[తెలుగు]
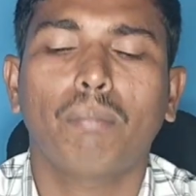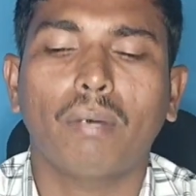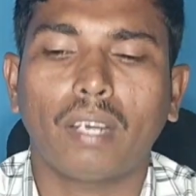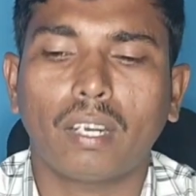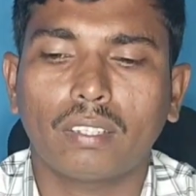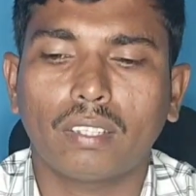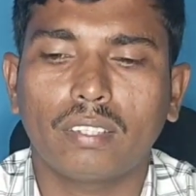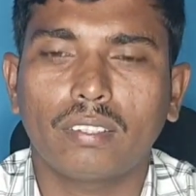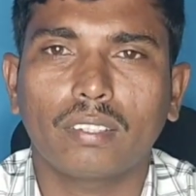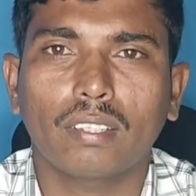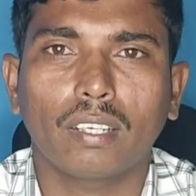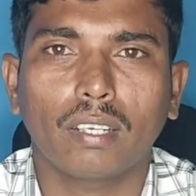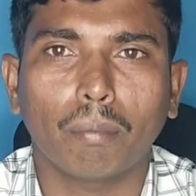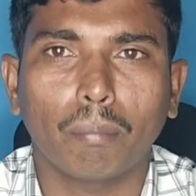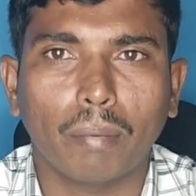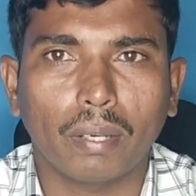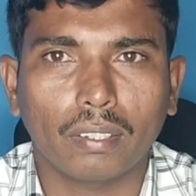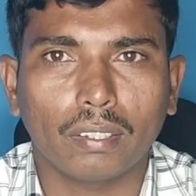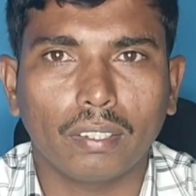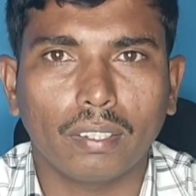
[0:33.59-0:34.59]
పారదర్శకంగా
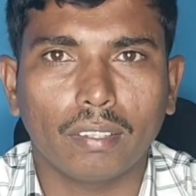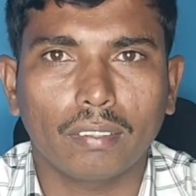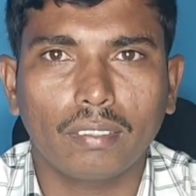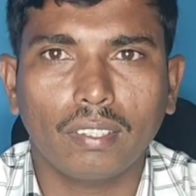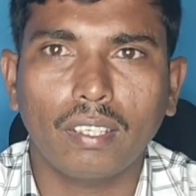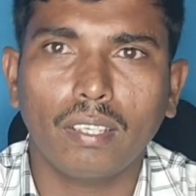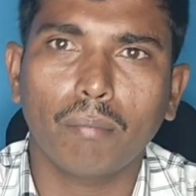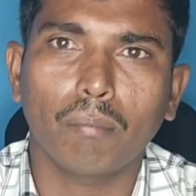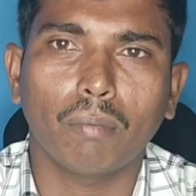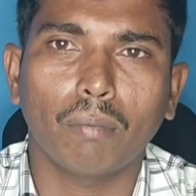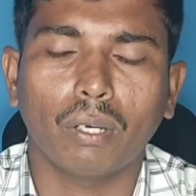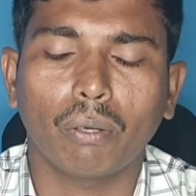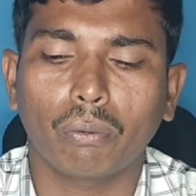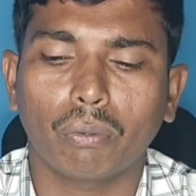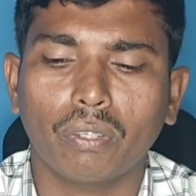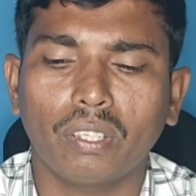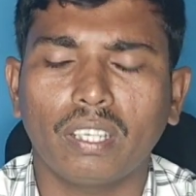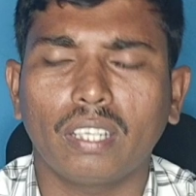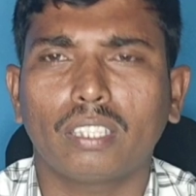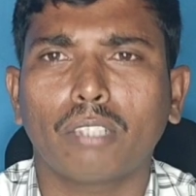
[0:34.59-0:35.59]
భర్తీ చేస్తే
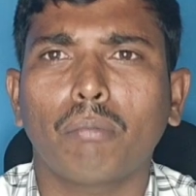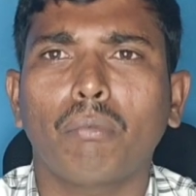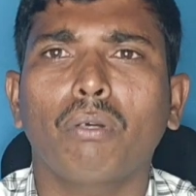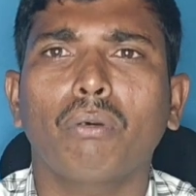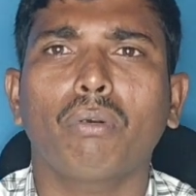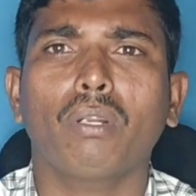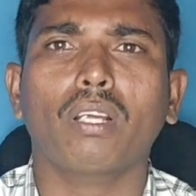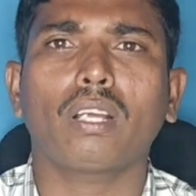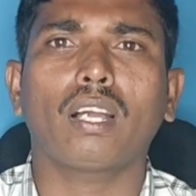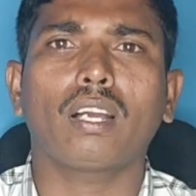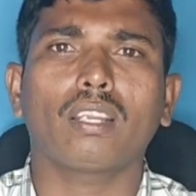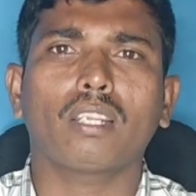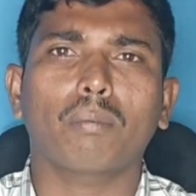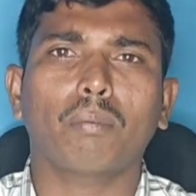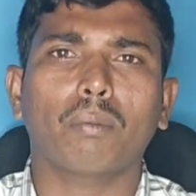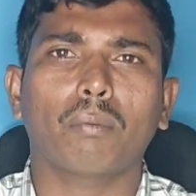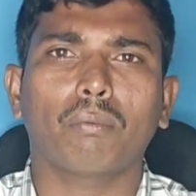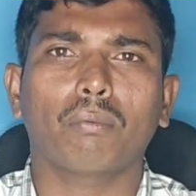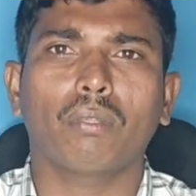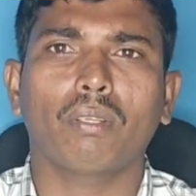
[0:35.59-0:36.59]
బాగుంటుంది గతంలో కూడా
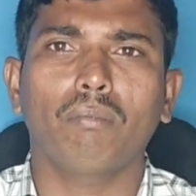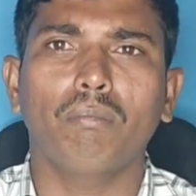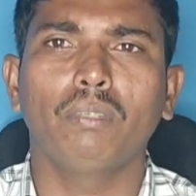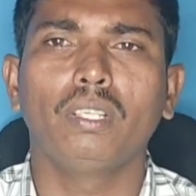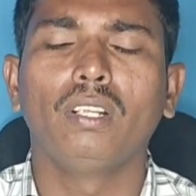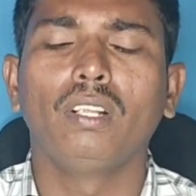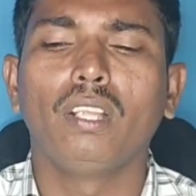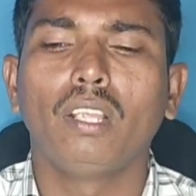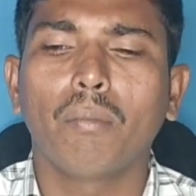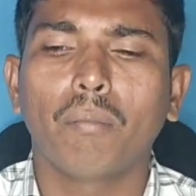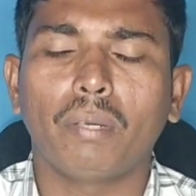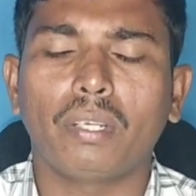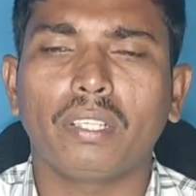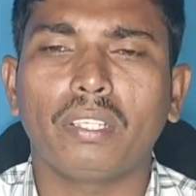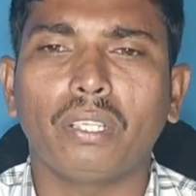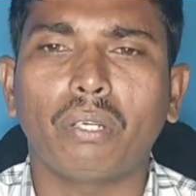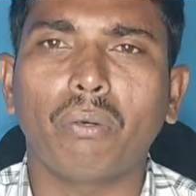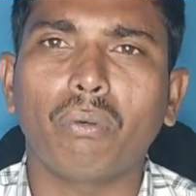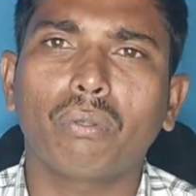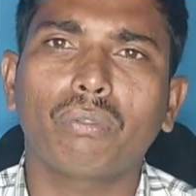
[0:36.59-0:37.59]
కాంగ్రెస్ ప్రభుత్వం మరి
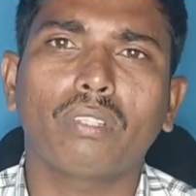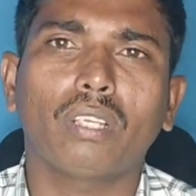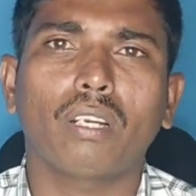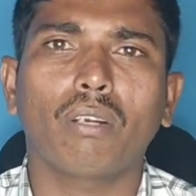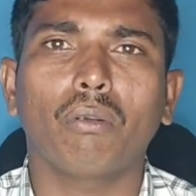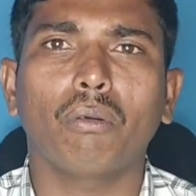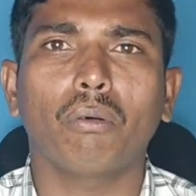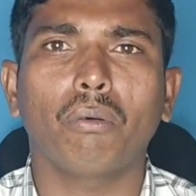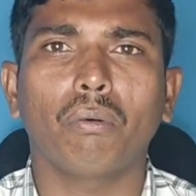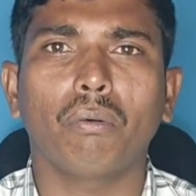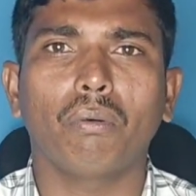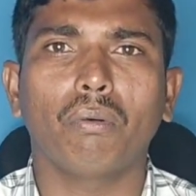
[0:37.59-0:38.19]
ఎన్నోసార్లు